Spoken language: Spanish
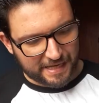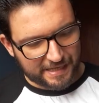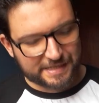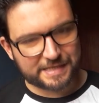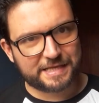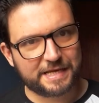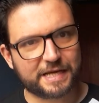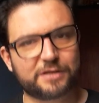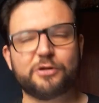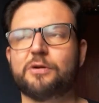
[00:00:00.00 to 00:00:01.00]
Es
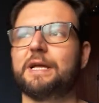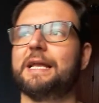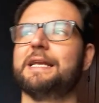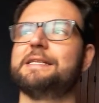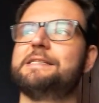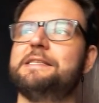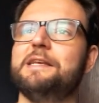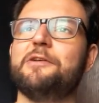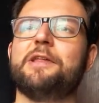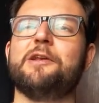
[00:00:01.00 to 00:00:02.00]
cierto que el
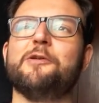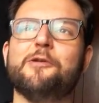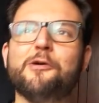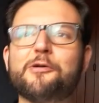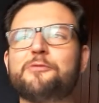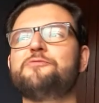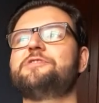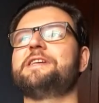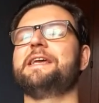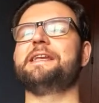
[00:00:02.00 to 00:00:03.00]
estilo de Lord
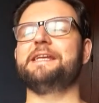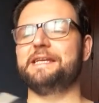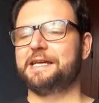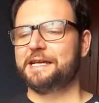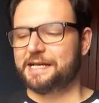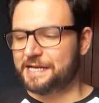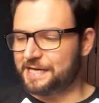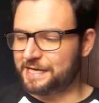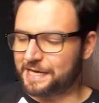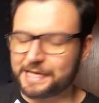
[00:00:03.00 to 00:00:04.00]
Dunsany
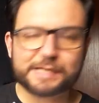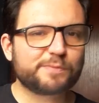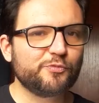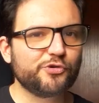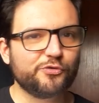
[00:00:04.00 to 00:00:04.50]
es muy